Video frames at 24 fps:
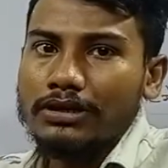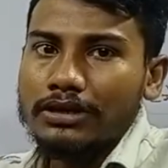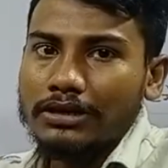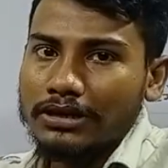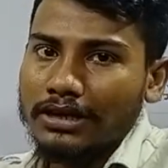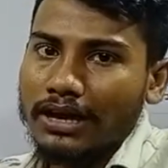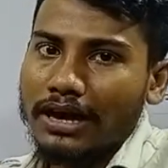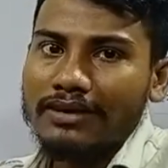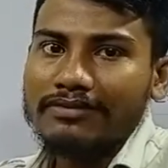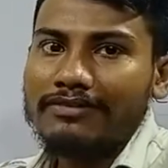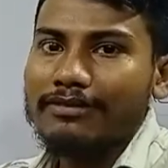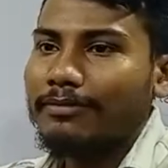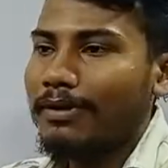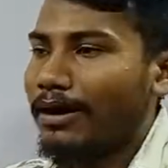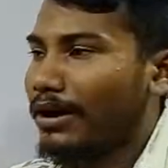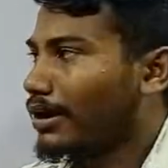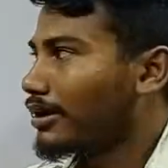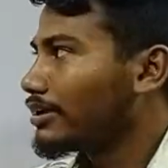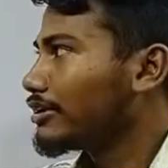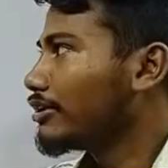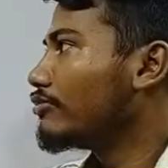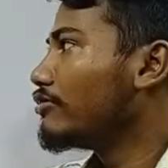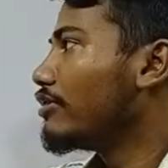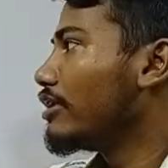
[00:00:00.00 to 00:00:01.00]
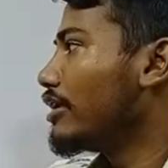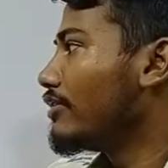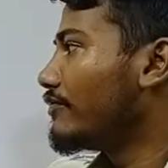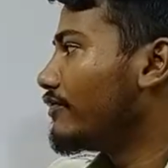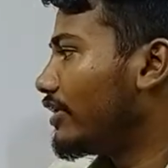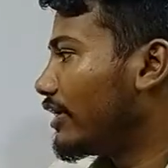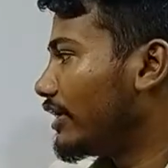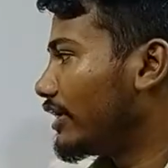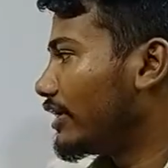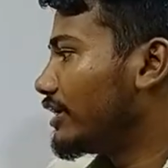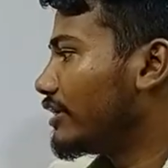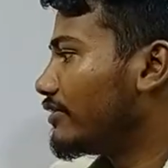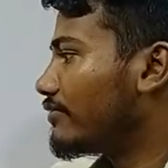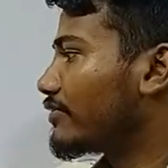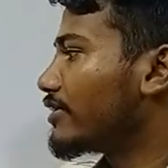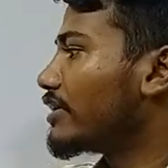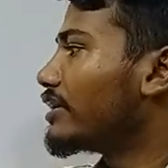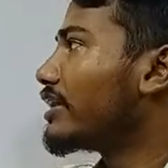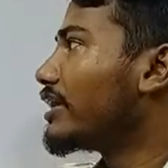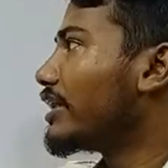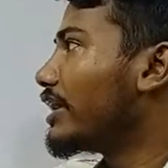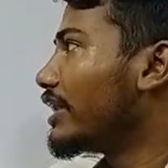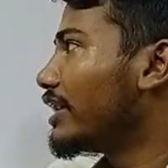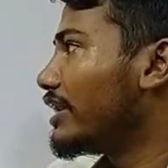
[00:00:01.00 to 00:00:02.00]
कहाँ से बाहर आ जाऊँ एफ की
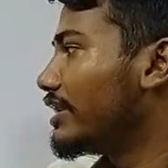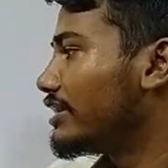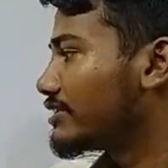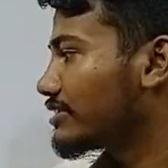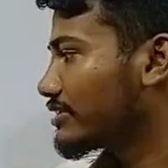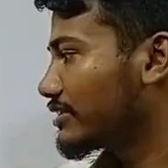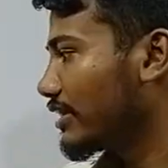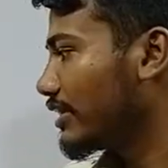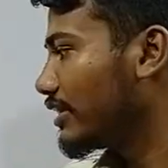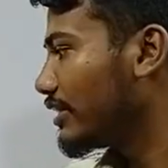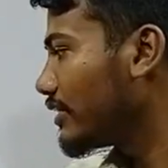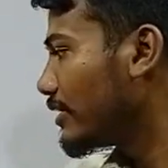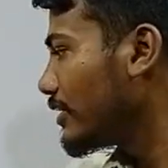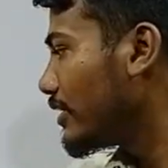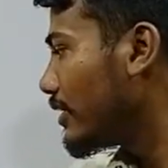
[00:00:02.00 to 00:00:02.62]
ग्रे लिस्ट से